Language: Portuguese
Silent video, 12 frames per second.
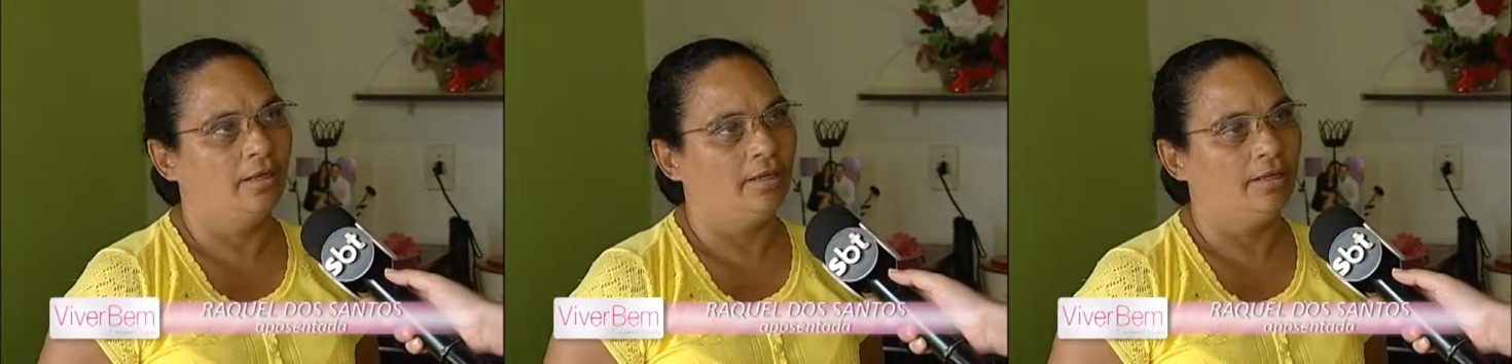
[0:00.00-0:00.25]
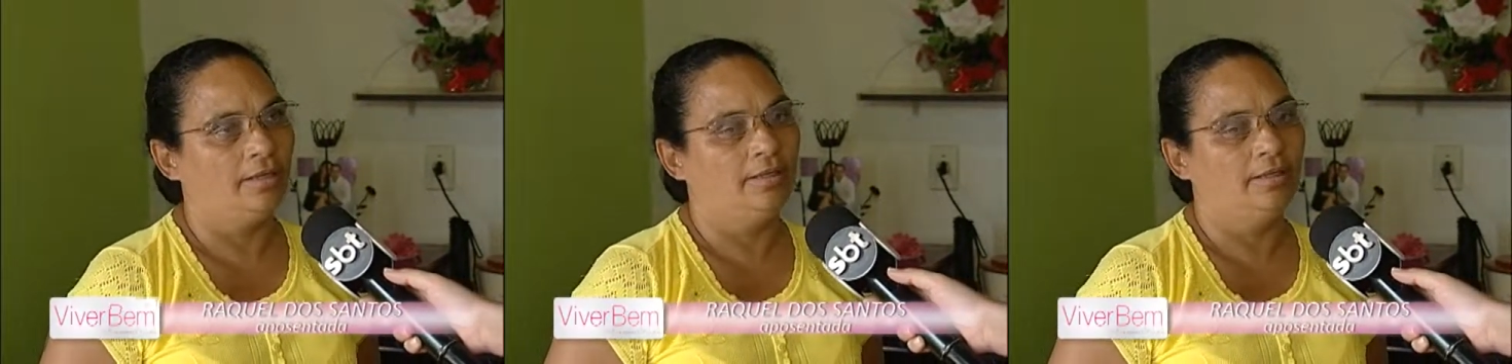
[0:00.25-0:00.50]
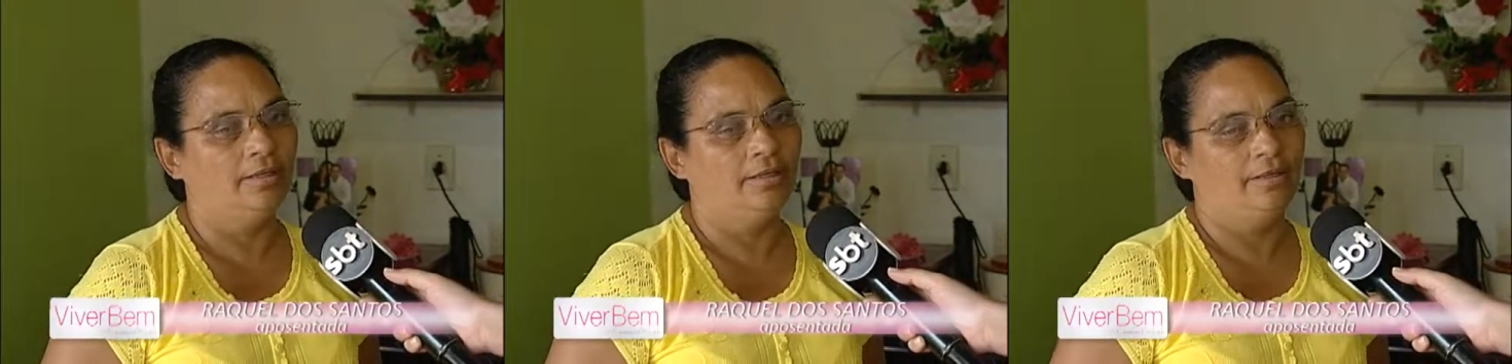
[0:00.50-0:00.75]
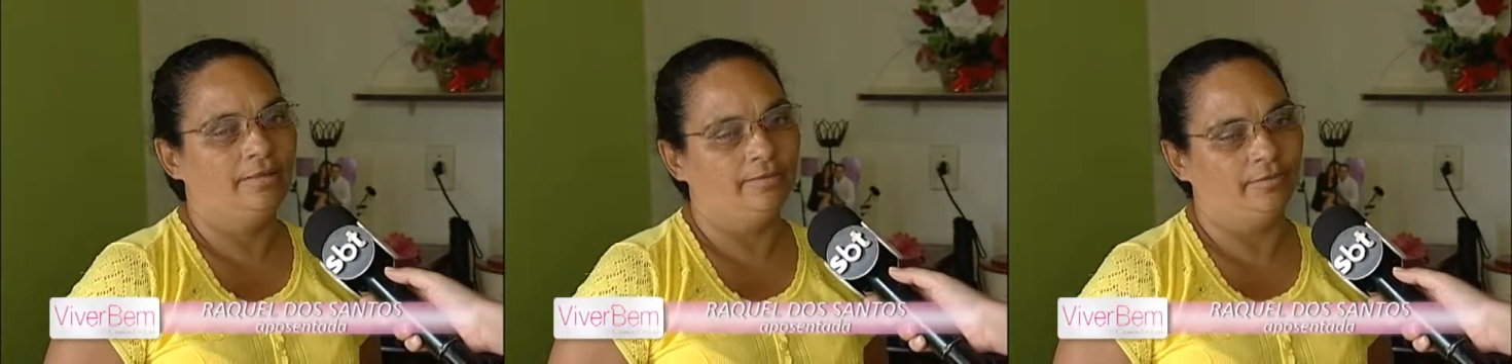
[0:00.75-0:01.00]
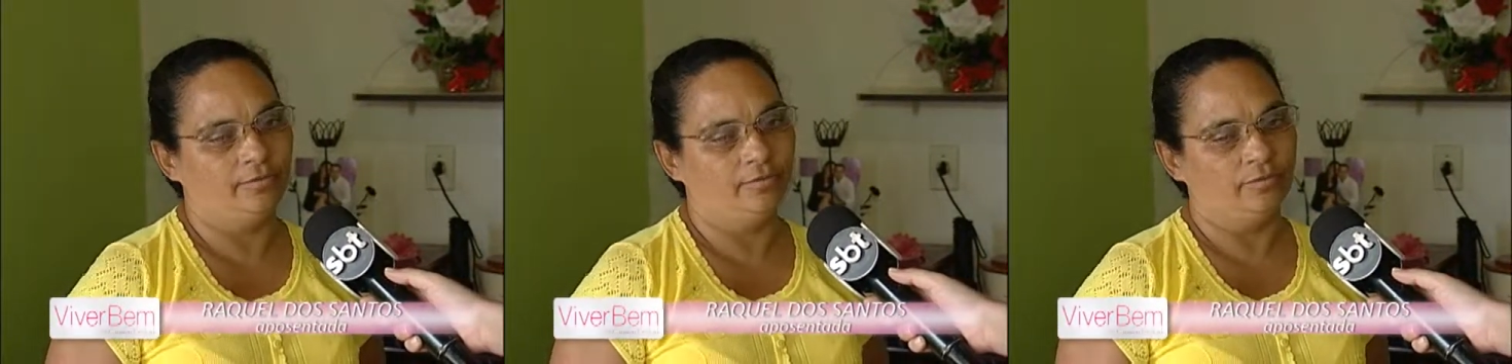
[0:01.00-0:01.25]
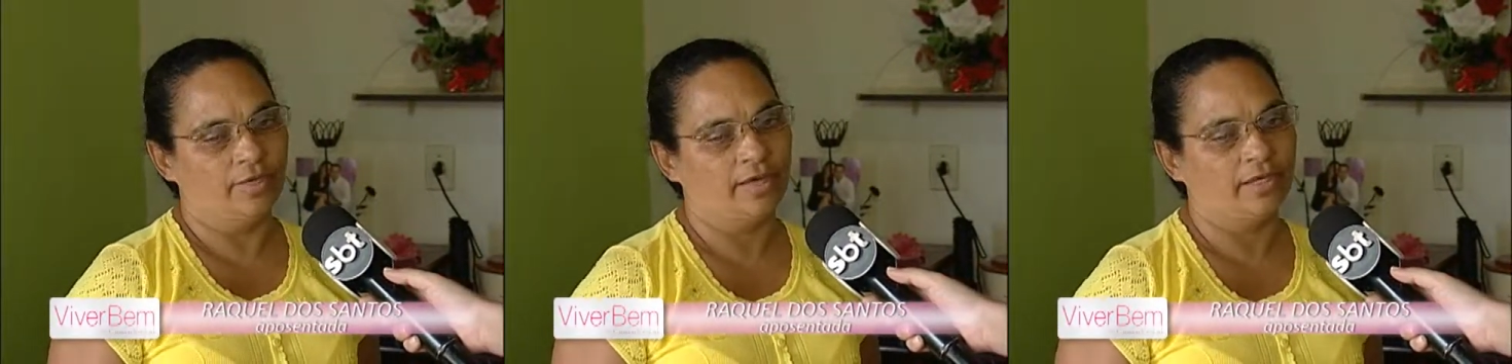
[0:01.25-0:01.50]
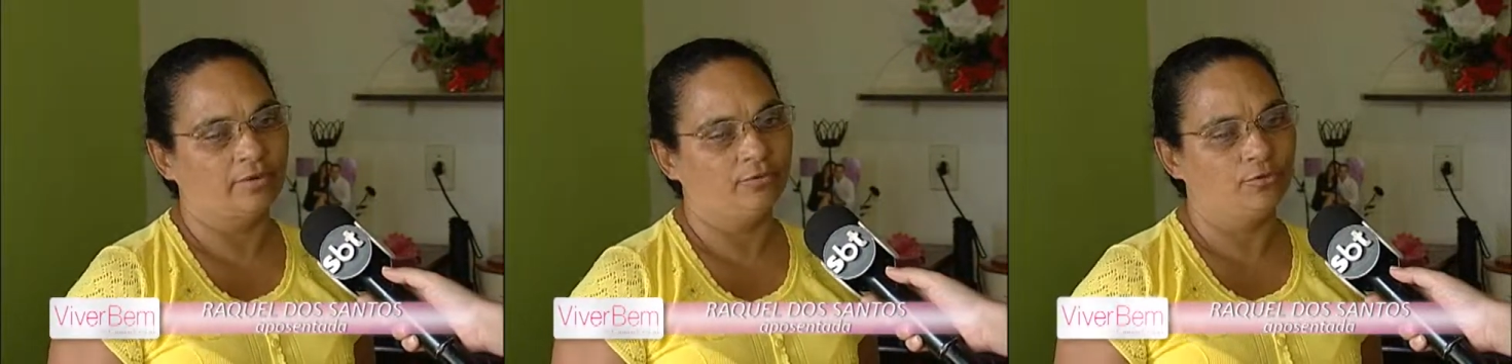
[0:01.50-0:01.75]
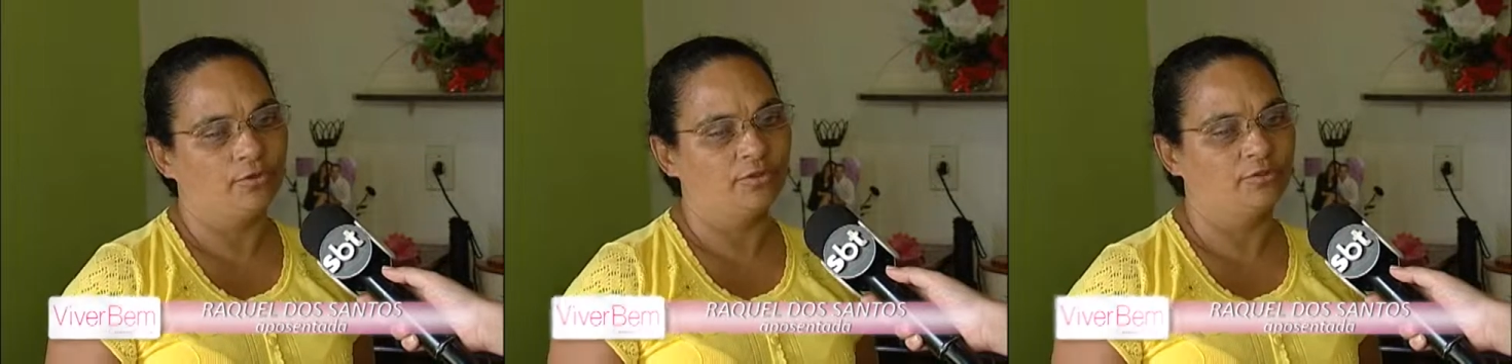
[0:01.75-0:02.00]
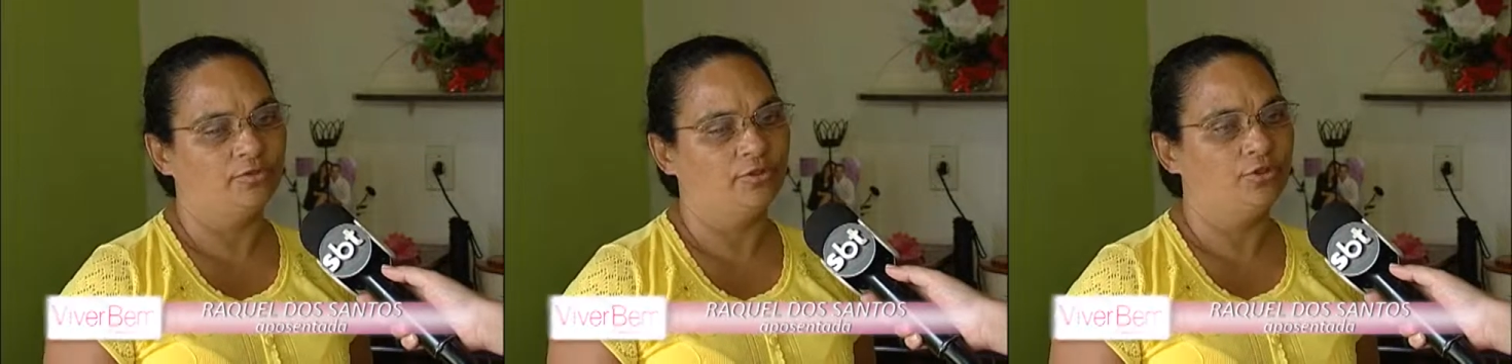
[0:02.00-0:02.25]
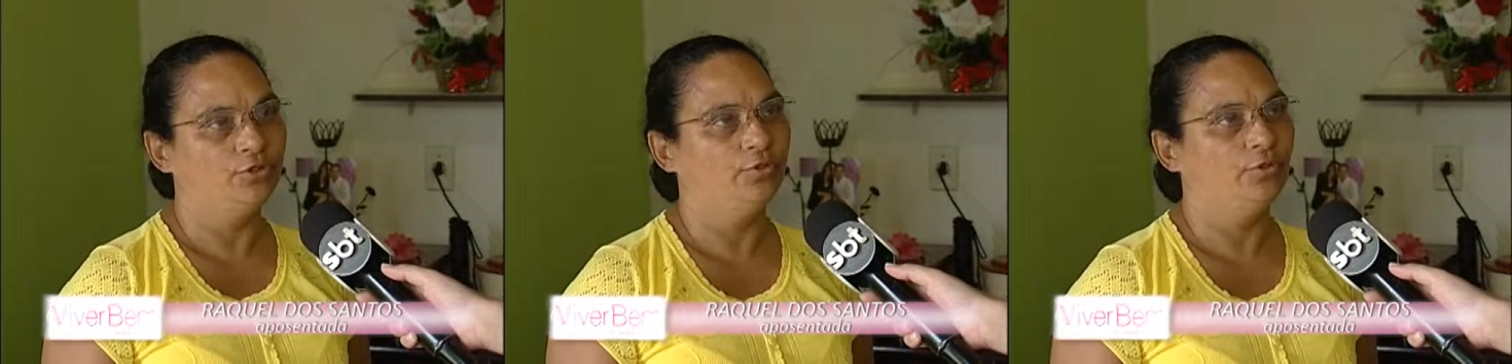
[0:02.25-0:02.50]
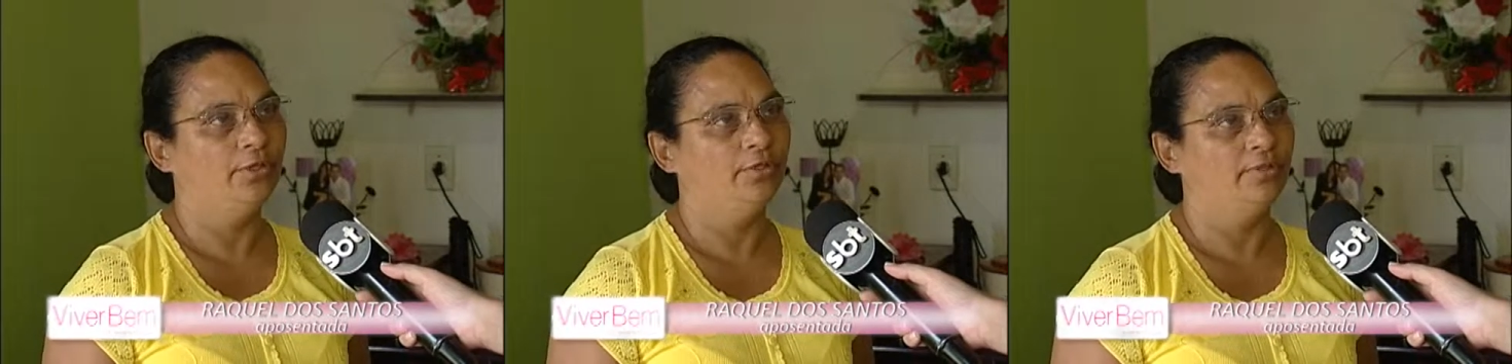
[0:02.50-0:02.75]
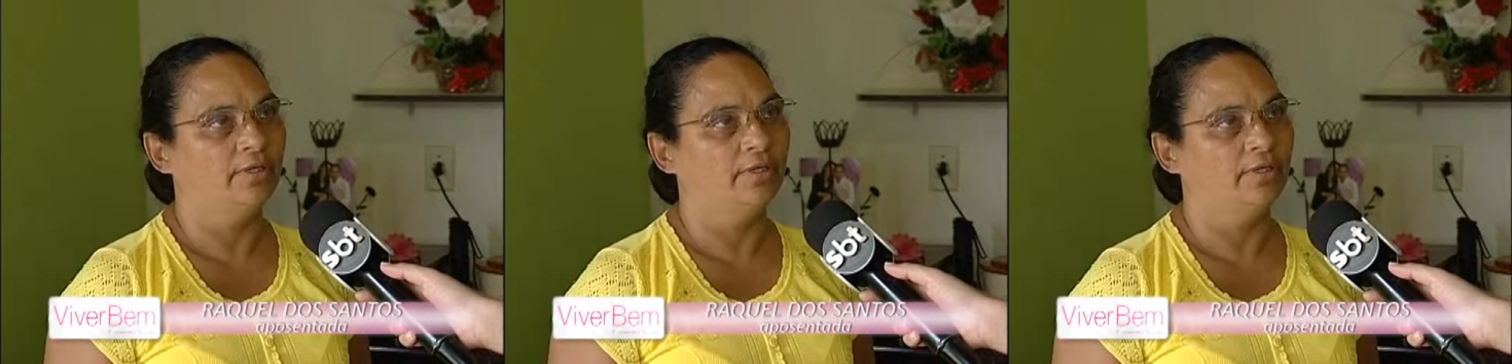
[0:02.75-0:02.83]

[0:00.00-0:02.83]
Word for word: Aí agravou aos 28,